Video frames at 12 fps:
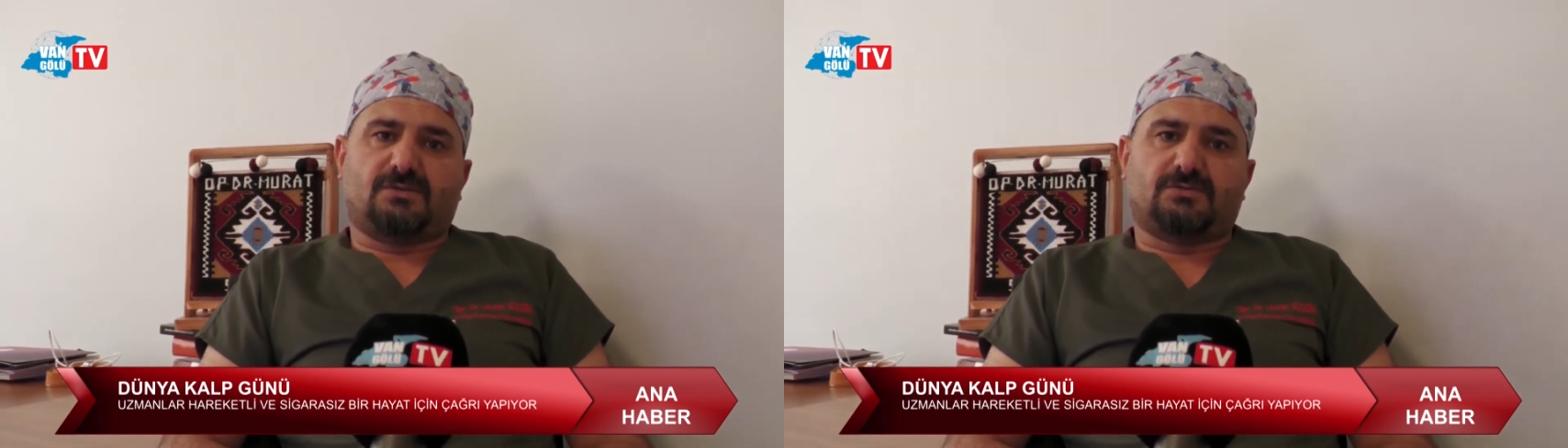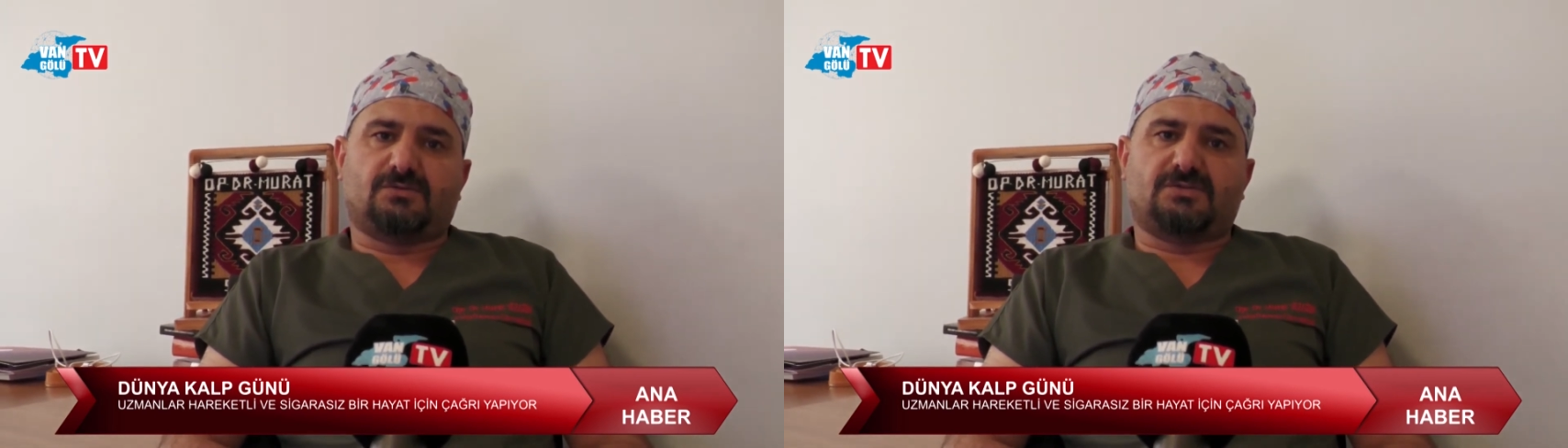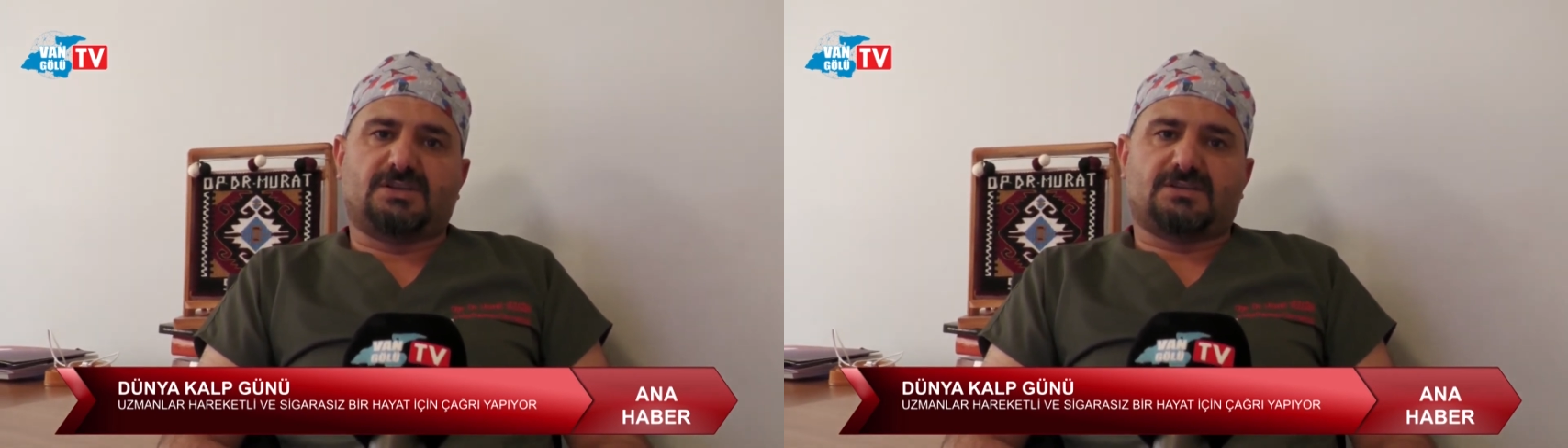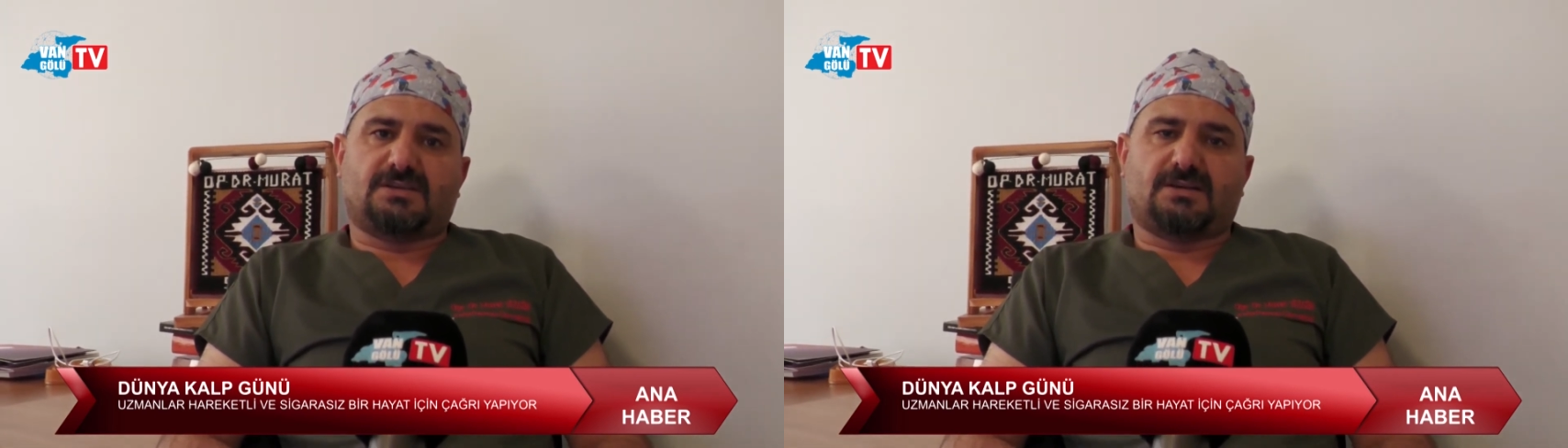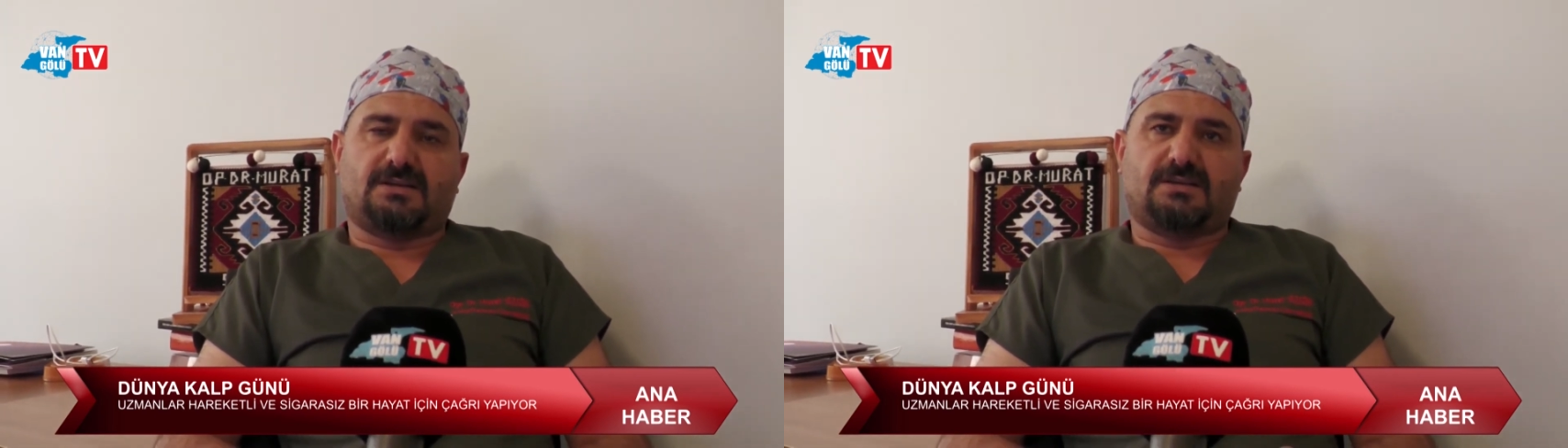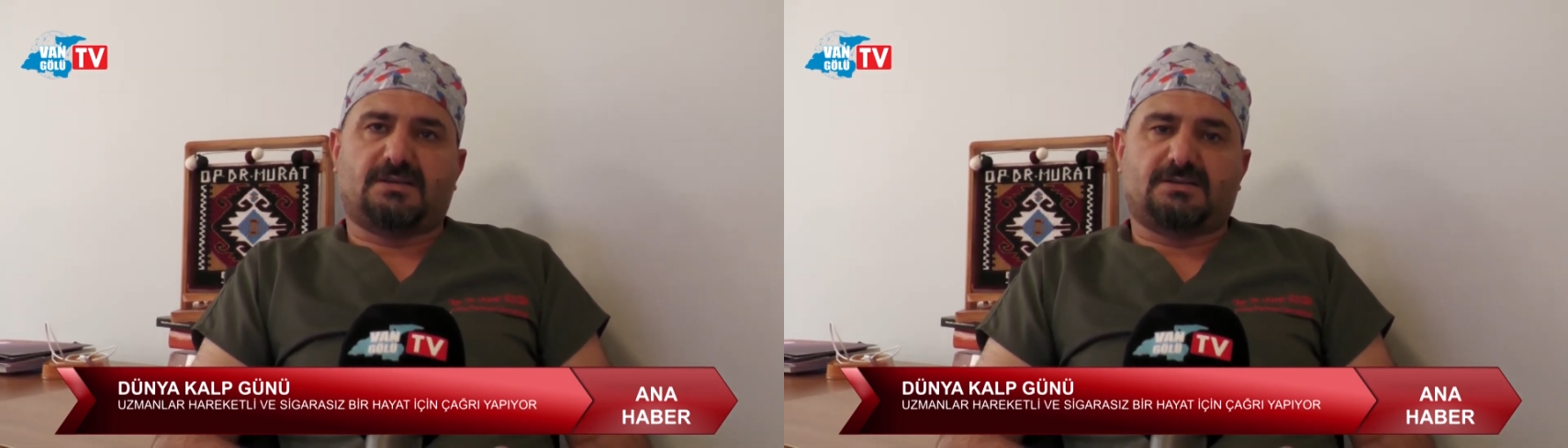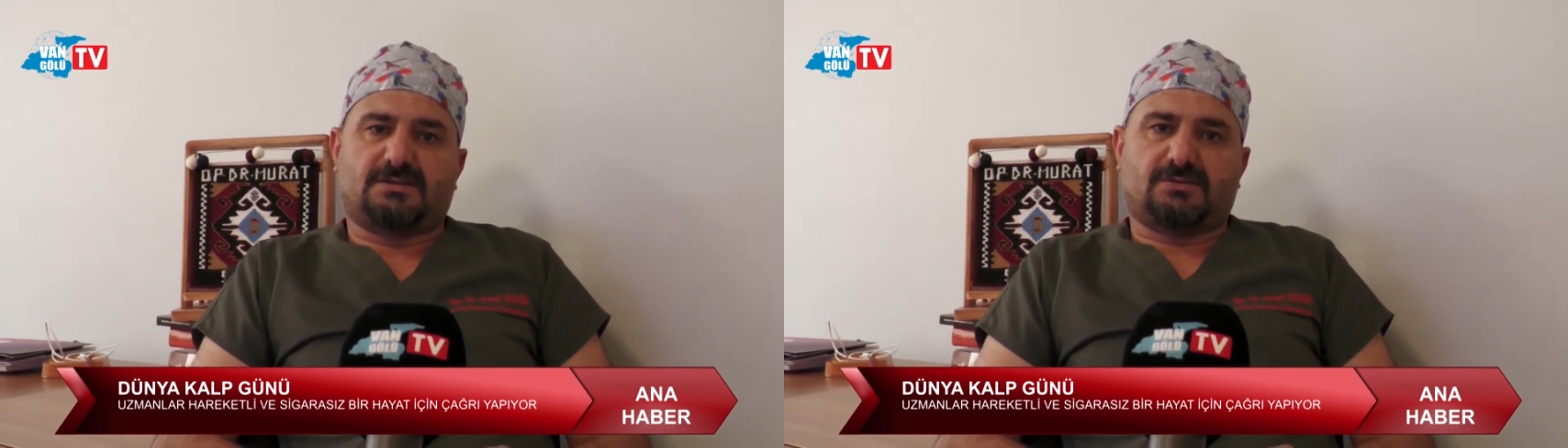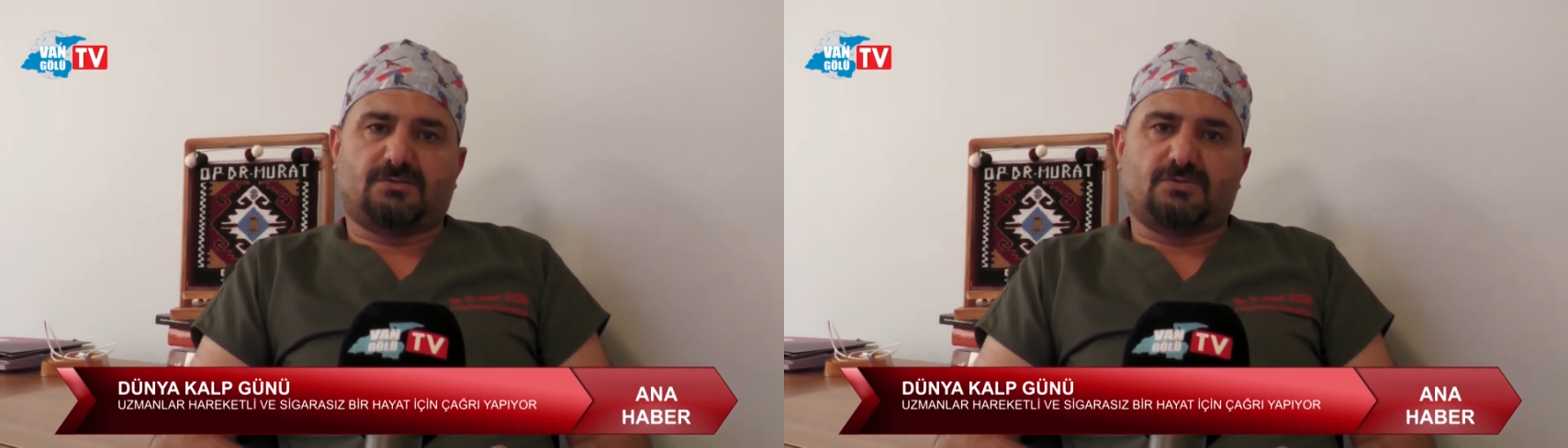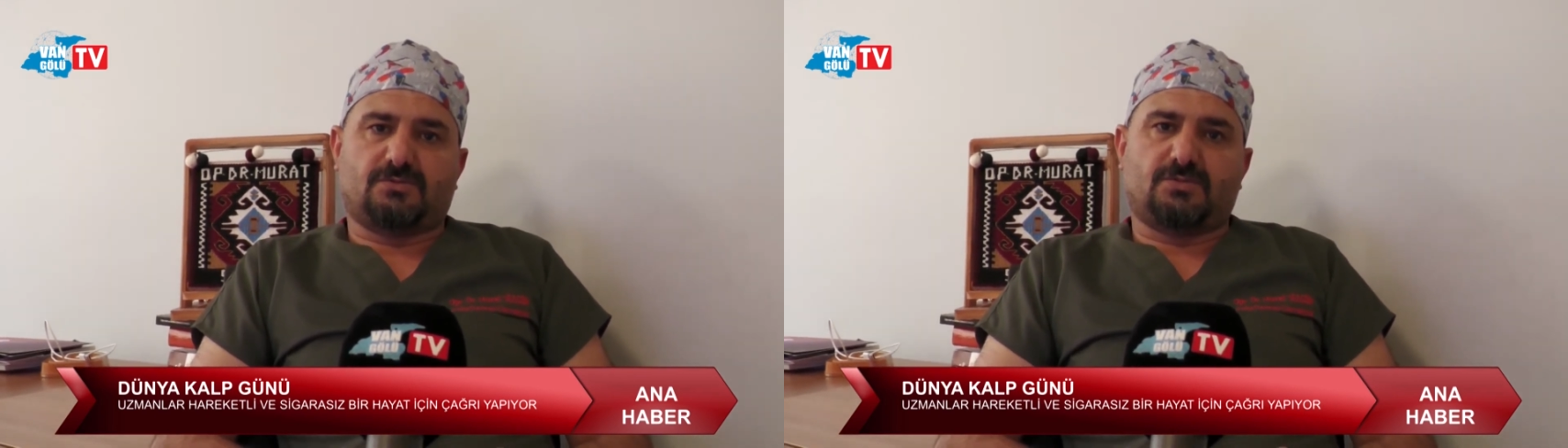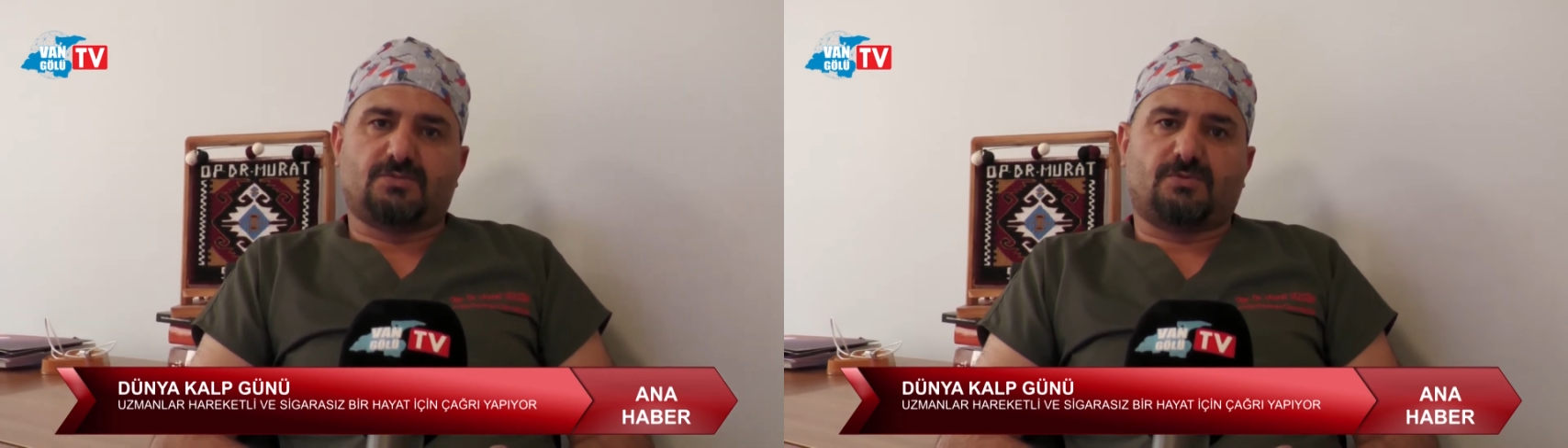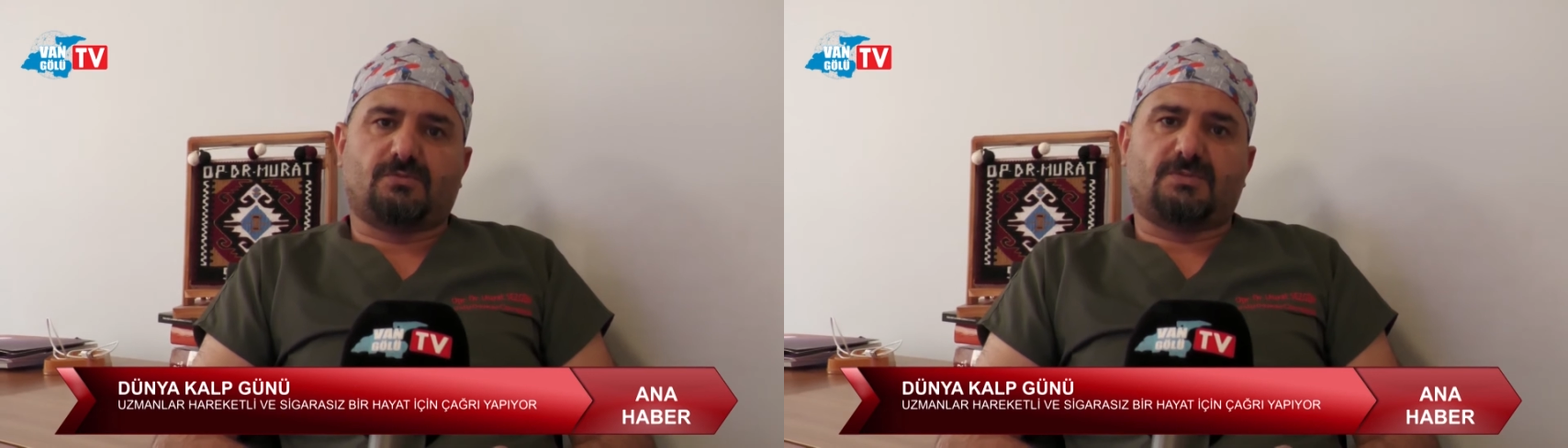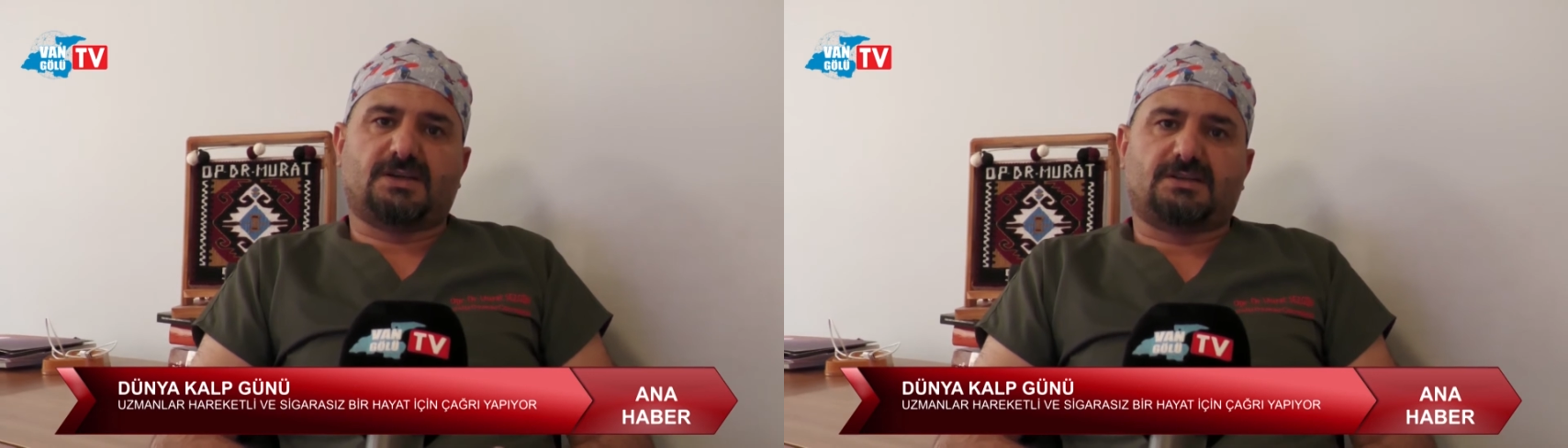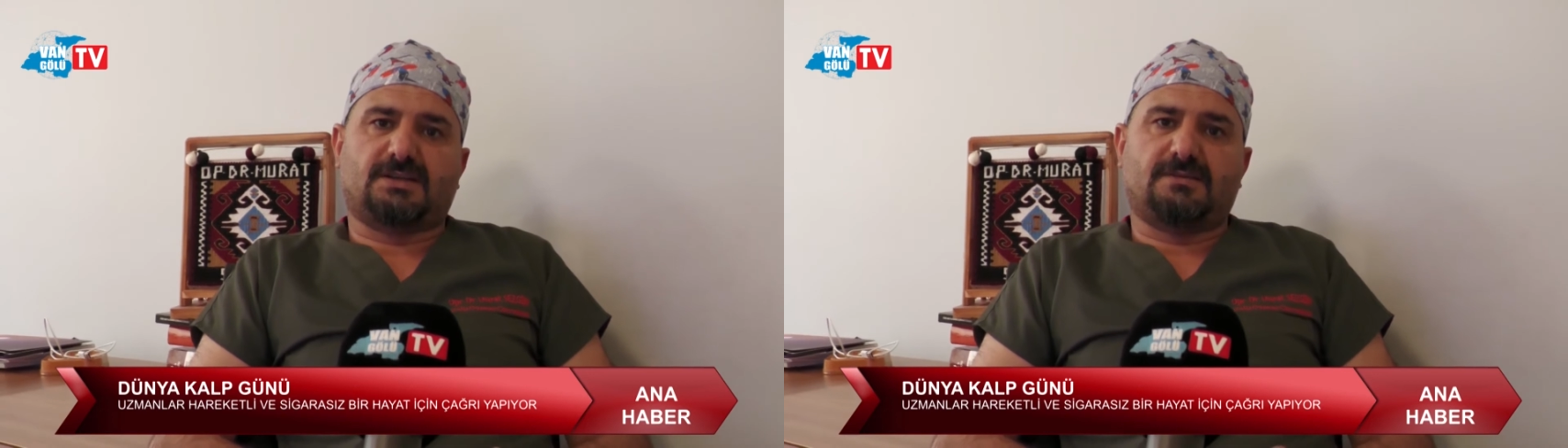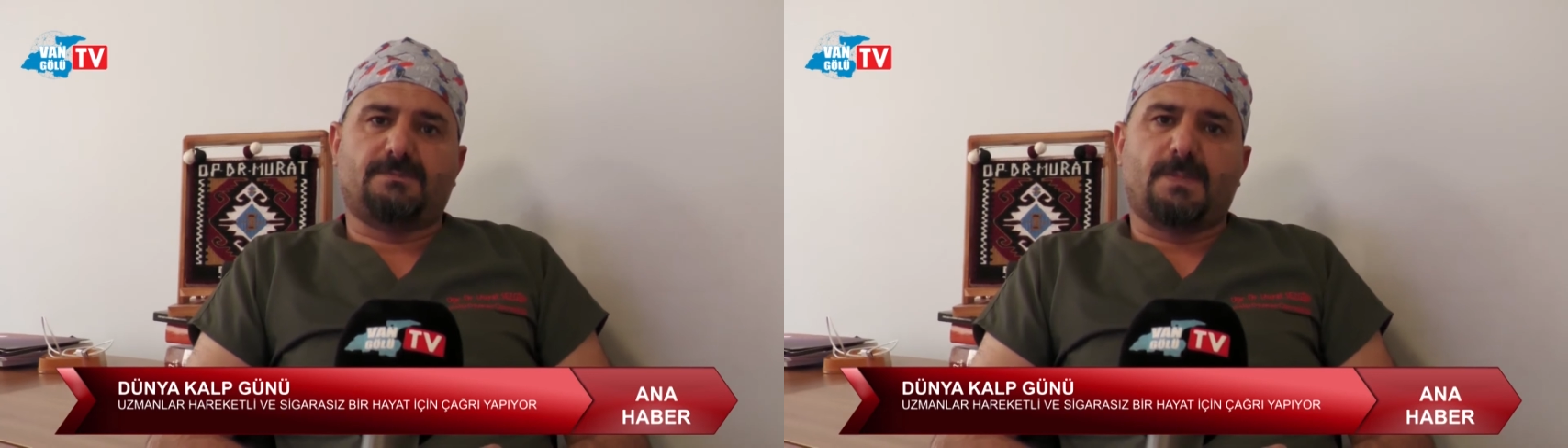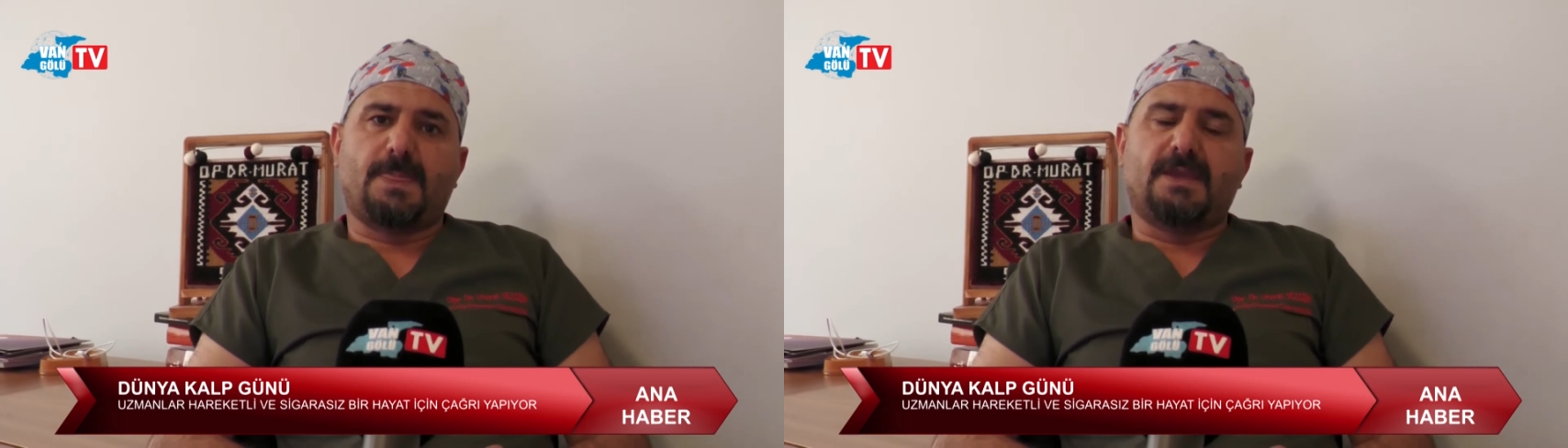30 yaşlara kadar düşmüş bulunmakta.